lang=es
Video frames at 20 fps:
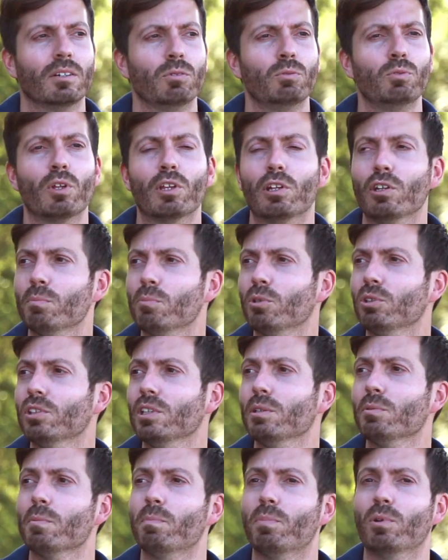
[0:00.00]
Uno de los
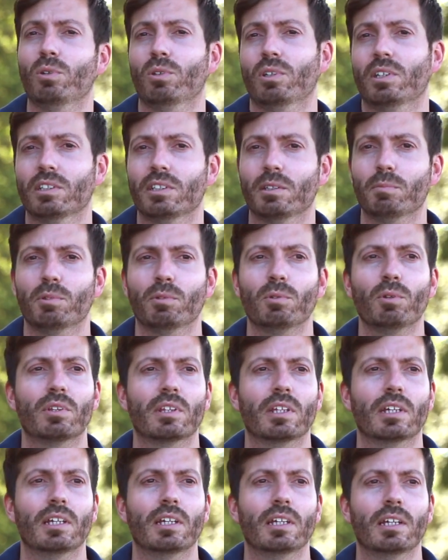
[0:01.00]
motivos por los que se
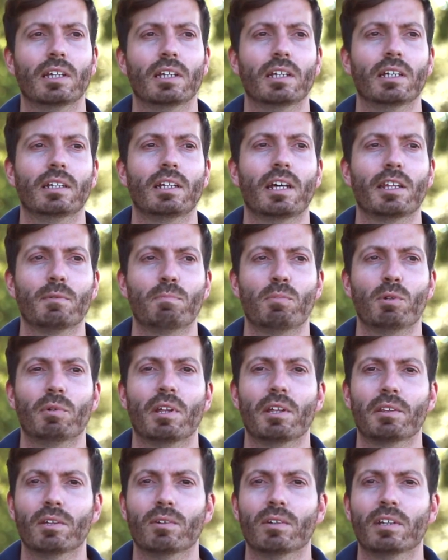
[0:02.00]
produce la
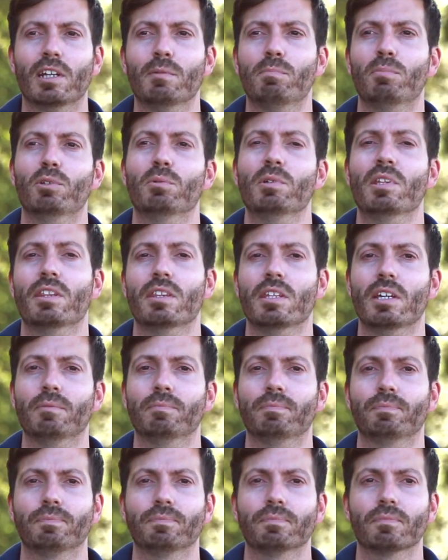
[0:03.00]
despoblación en las
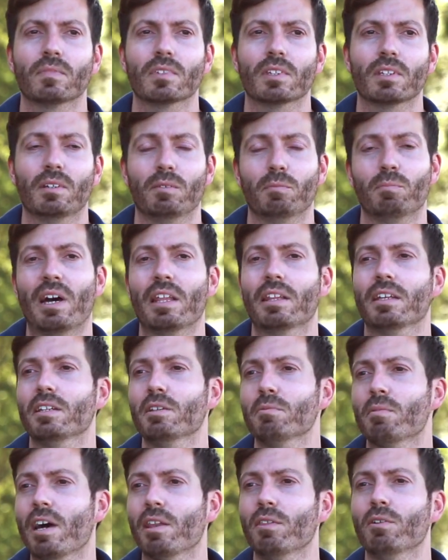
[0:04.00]
provincias va
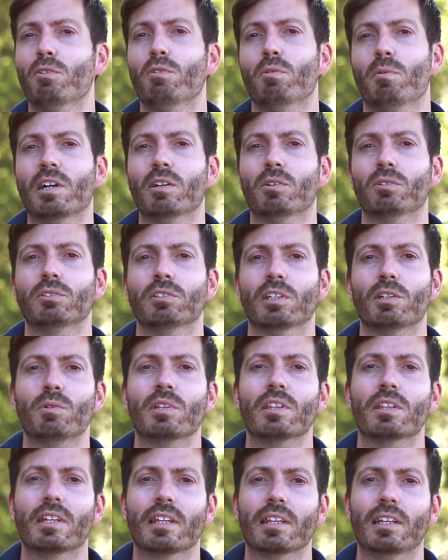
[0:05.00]
derivado o va en
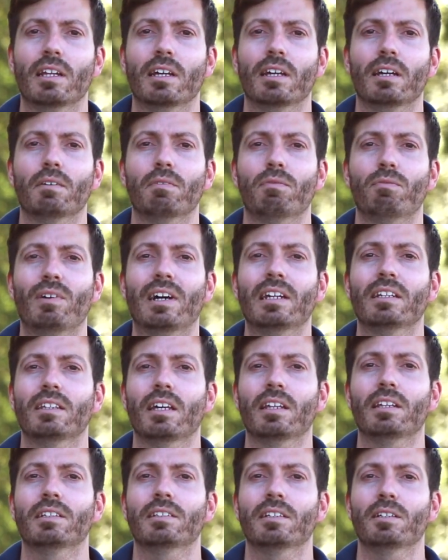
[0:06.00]
consecuencia de la
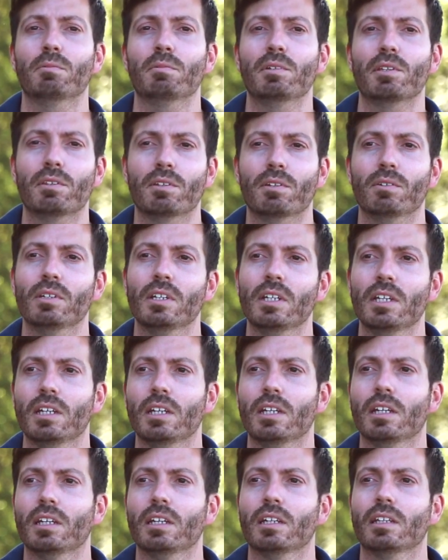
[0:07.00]
falta de servicios,
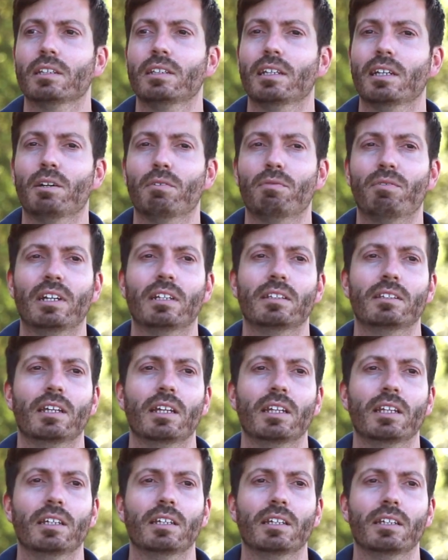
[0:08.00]
de la
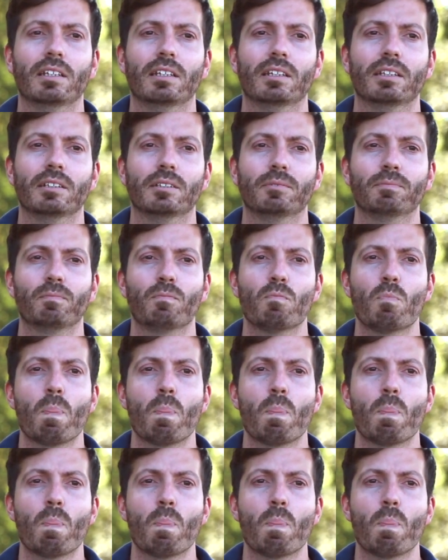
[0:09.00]
falta de,